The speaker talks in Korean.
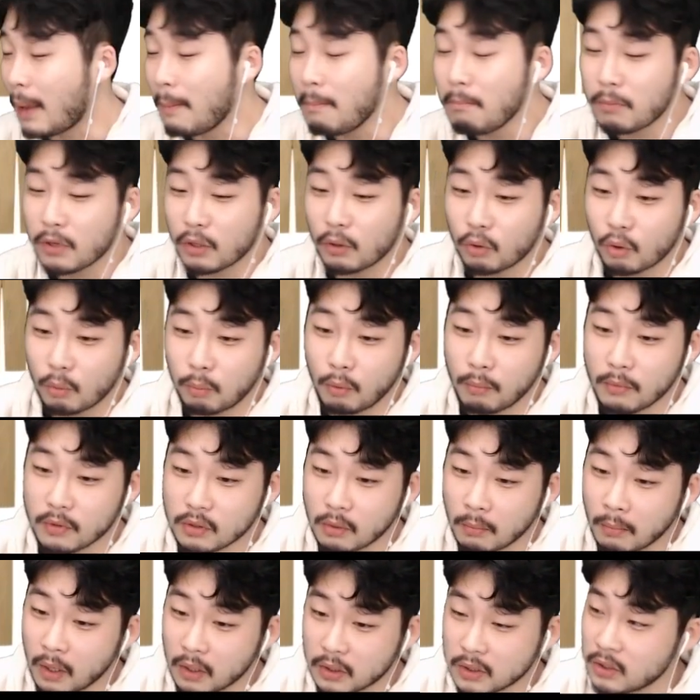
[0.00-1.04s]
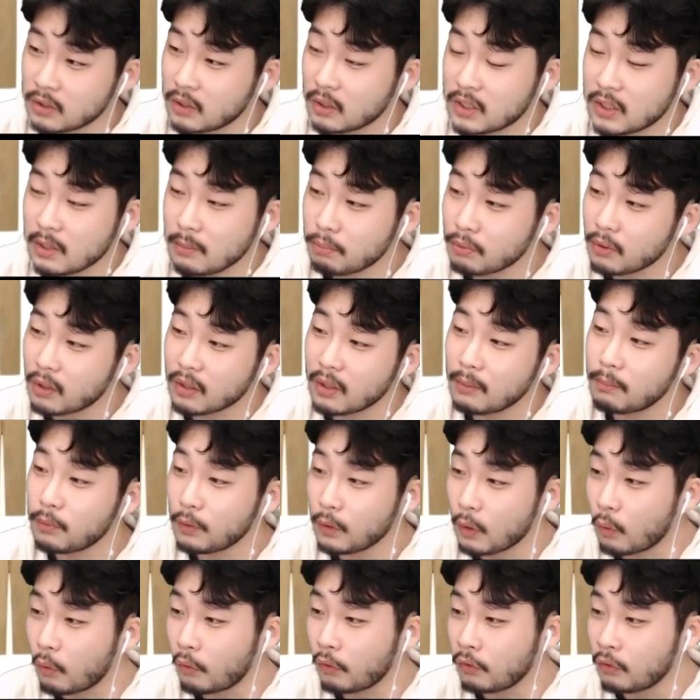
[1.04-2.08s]
냄비 이런 거 보면서 막 진짜 심플하게 예쁘게
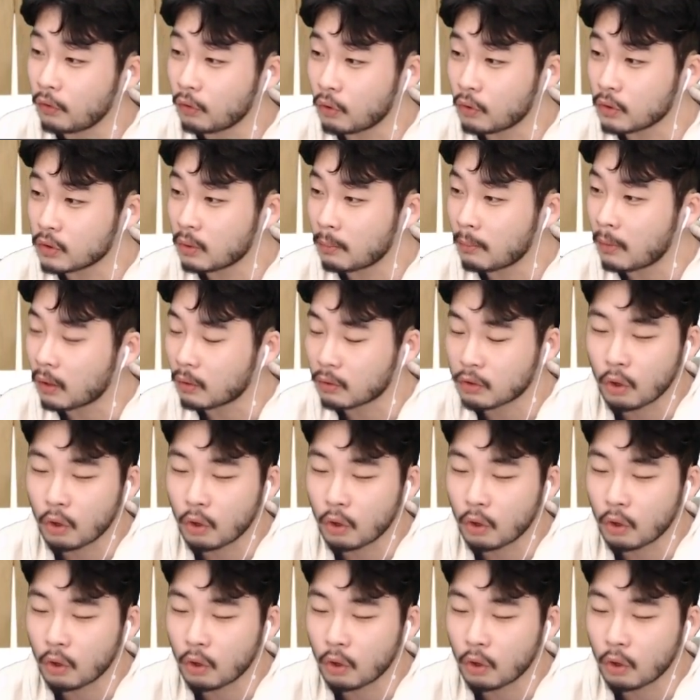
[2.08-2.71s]
나오거든요 거기서 막